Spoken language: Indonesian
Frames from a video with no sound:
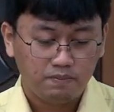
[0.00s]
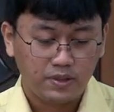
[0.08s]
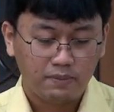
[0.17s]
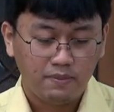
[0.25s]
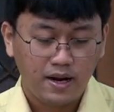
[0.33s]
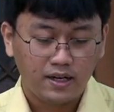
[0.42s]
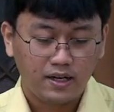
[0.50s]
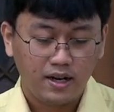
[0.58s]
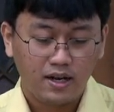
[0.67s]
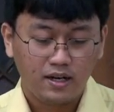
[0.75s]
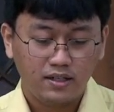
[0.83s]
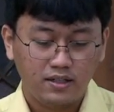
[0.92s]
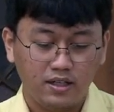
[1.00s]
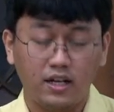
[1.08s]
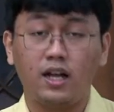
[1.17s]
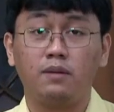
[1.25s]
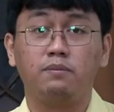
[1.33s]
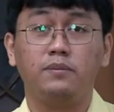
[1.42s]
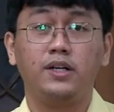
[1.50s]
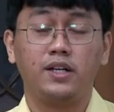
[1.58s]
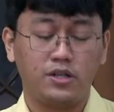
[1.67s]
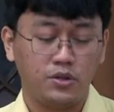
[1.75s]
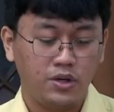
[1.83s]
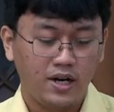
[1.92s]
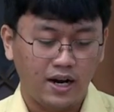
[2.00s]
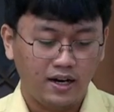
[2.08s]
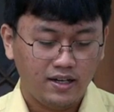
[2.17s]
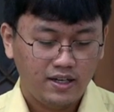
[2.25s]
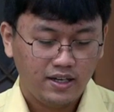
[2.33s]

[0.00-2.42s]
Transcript: bermakna dengan berdoa